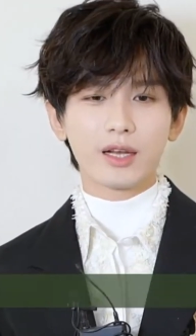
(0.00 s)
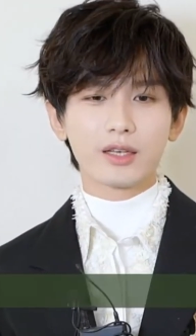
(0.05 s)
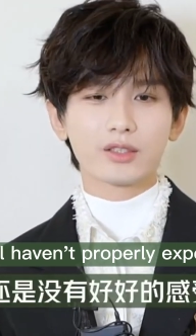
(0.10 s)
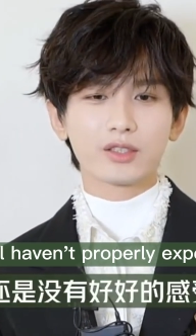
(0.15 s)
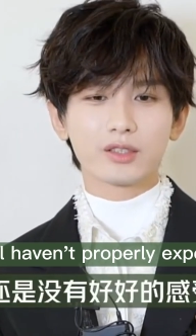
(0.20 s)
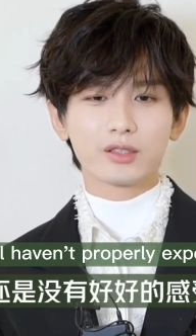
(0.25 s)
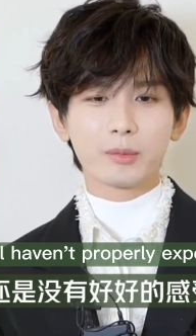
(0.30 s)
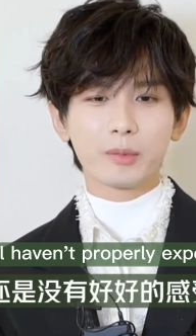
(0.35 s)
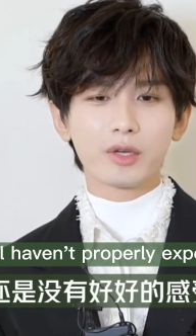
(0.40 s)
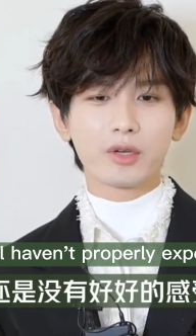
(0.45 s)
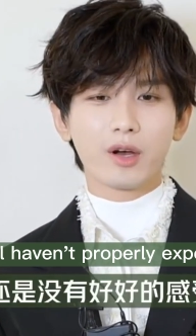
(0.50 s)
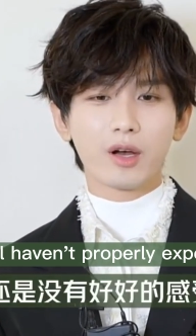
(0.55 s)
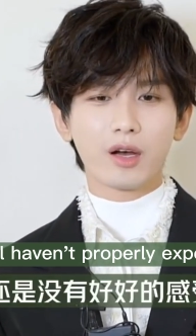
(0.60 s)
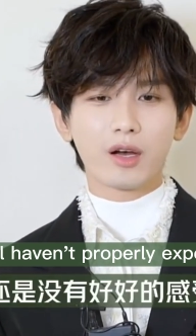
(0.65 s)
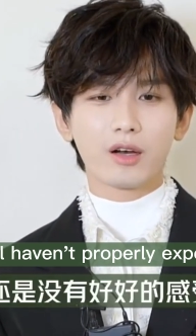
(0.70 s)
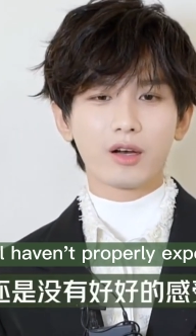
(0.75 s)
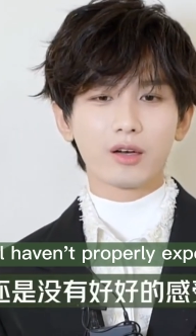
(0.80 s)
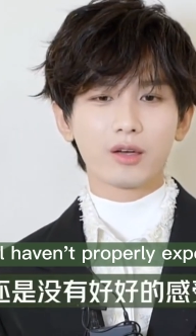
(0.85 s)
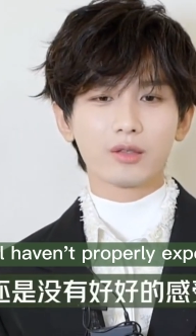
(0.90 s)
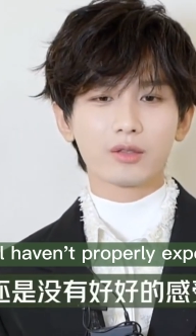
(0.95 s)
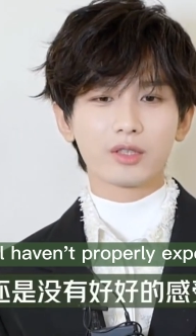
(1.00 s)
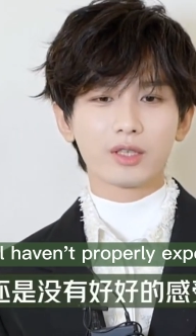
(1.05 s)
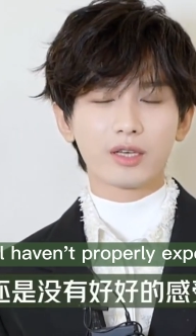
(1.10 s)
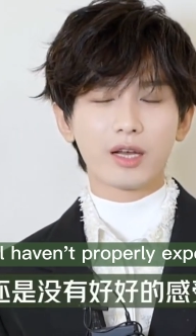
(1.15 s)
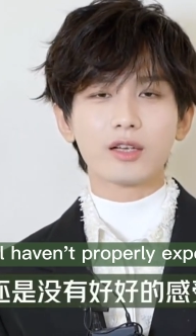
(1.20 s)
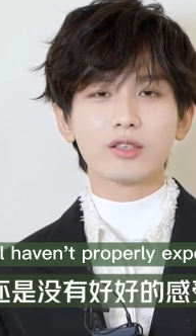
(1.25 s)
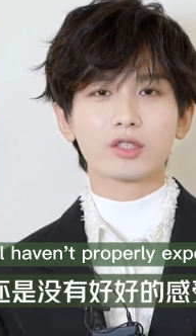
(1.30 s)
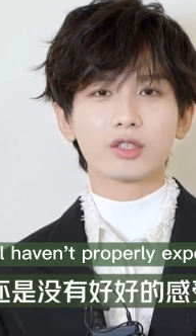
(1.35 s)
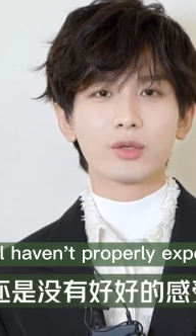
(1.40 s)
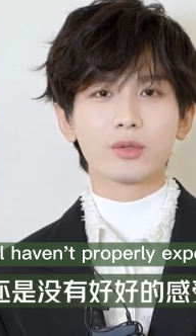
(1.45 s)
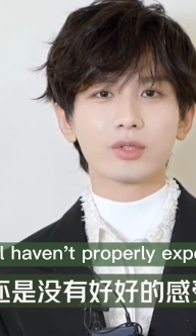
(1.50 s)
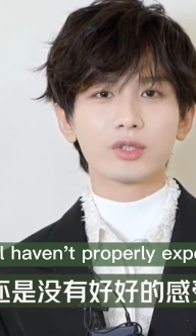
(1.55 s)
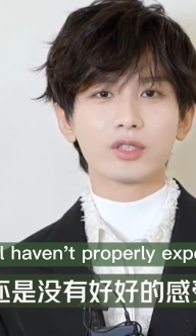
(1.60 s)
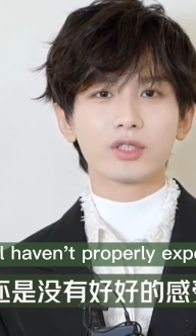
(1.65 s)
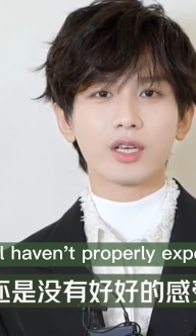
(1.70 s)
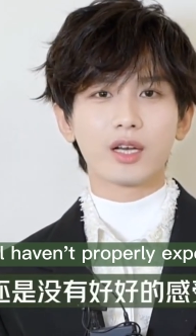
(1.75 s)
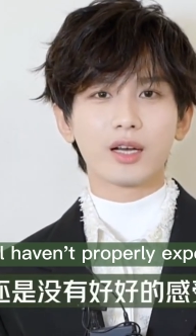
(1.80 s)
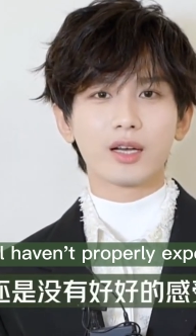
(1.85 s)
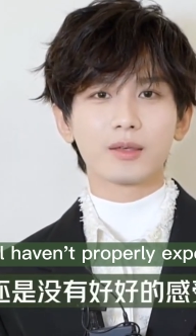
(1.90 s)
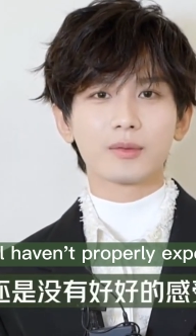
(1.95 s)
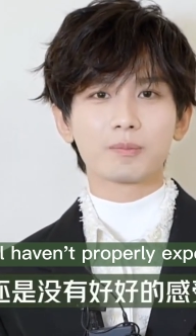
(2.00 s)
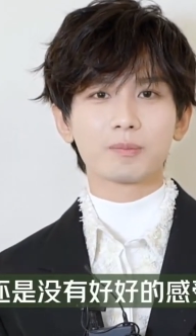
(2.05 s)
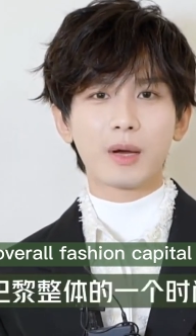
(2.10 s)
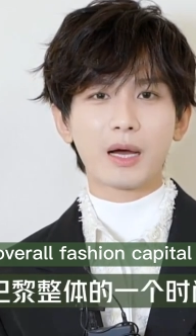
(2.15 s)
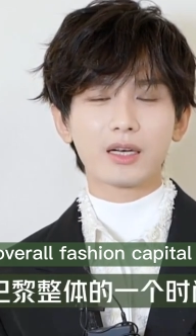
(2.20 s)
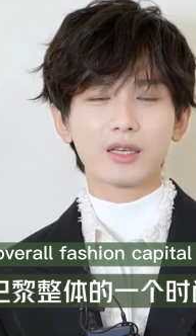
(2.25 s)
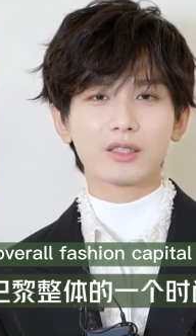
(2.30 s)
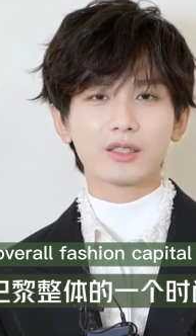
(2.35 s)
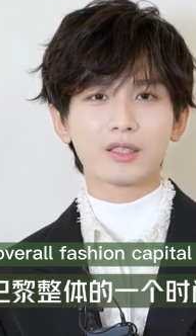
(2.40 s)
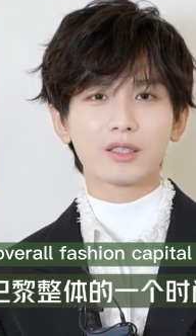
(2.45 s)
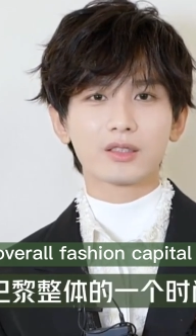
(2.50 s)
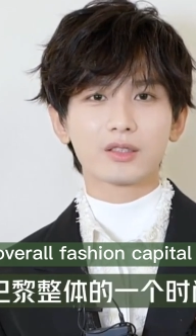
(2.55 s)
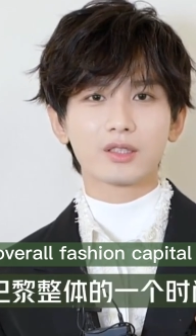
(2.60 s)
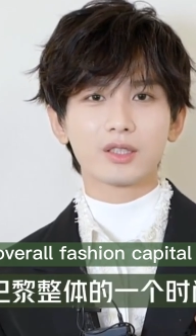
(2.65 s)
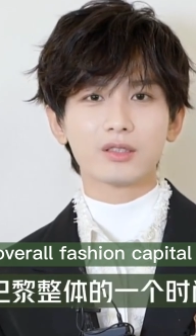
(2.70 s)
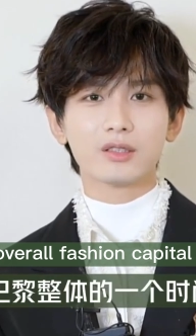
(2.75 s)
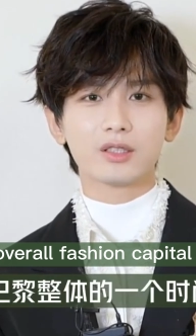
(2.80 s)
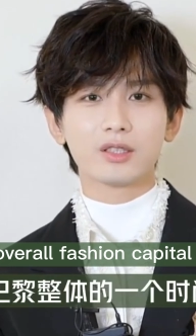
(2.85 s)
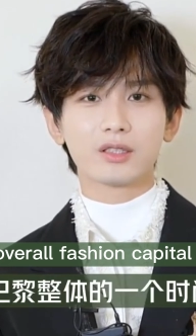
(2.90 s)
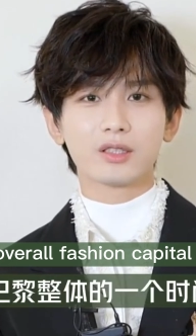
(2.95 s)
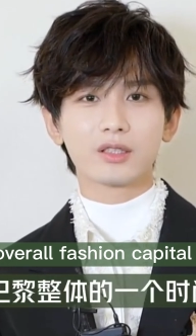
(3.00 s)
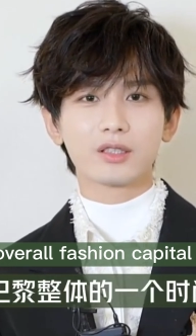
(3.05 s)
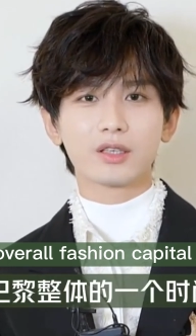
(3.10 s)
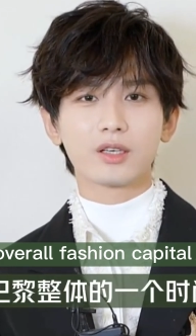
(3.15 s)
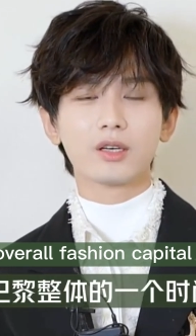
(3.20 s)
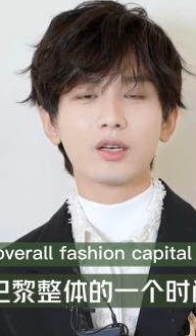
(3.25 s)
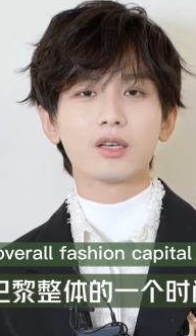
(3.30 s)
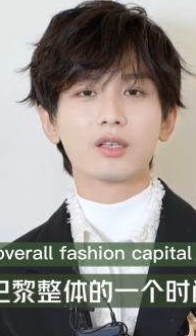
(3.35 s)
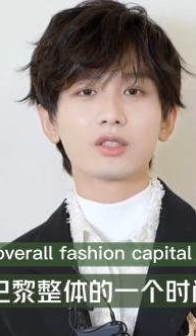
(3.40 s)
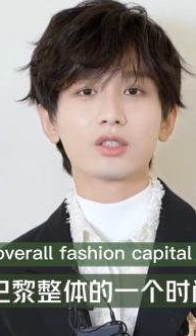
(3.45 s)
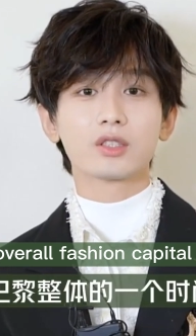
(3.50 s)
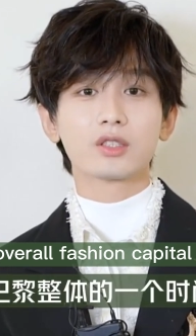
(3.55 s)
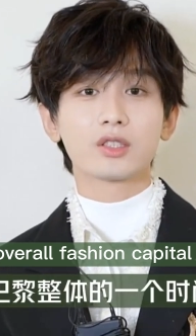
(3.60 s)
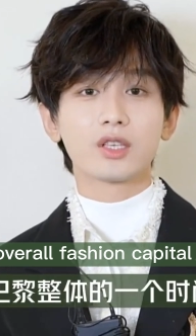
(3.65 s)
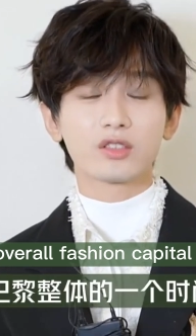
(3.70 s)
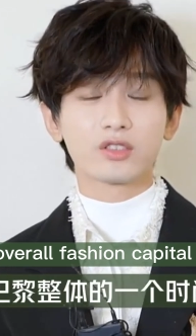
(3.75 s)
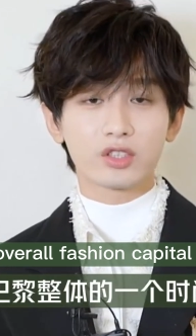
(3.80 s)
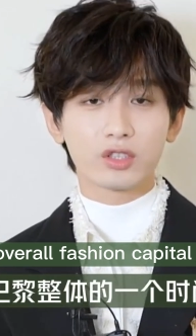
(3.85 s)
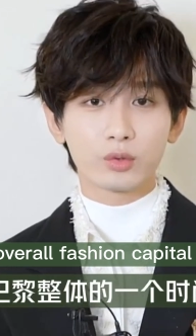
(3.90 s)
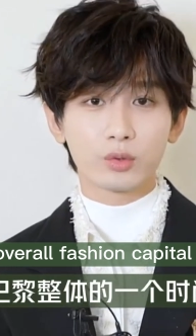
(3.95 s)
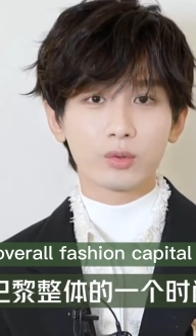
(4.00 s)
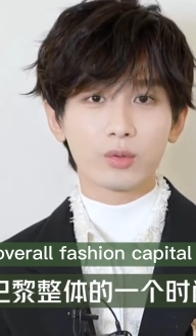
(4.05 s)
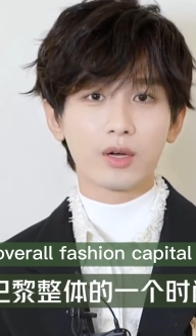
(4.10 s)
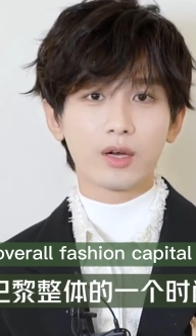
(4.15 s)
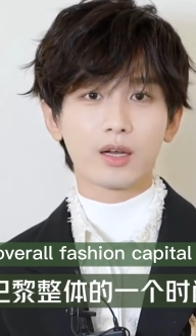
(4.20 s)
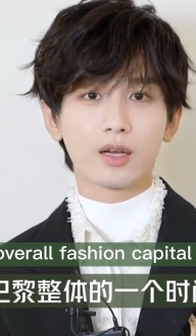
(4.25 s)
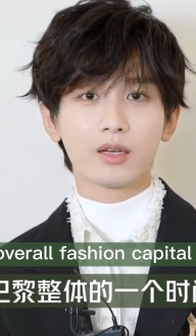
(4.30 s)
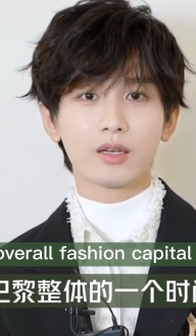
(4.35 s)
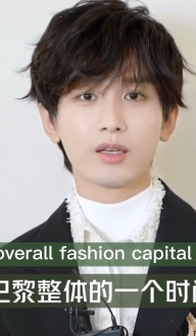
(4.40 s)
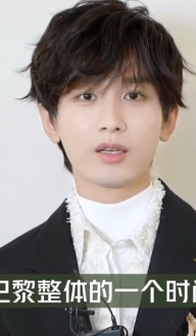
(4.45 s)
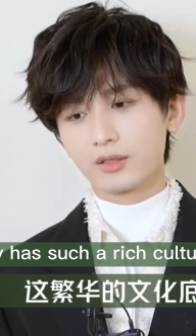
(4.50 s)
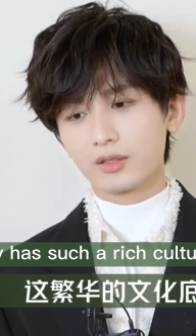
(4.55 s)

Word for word: 还是没有好好的感受一下巴黎的整体的一个时尚之都啊，